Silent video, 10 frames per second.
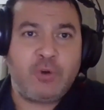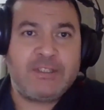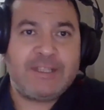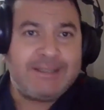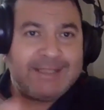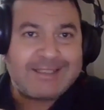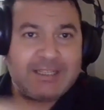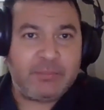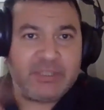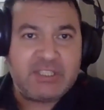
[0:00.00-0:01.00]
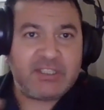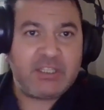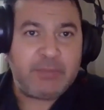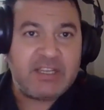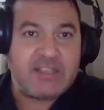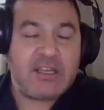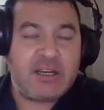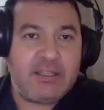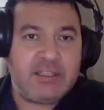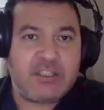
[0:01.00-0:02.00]
Oradan tekrar başa sarıp en azından
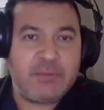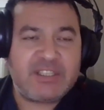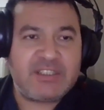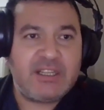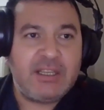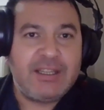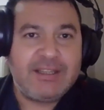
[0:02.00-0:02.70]
kayıt aşamasında